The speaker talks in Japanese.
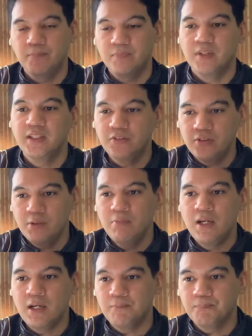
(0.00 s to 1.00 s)
まあ、例え
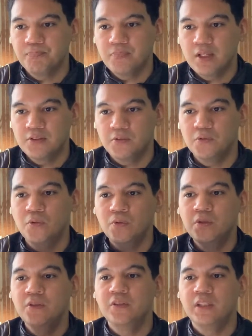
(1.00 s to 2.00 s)
ばその悟
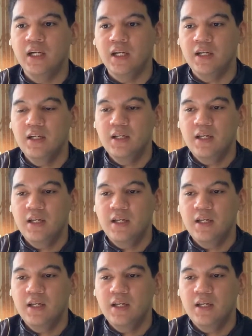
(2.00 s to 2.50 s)
空が、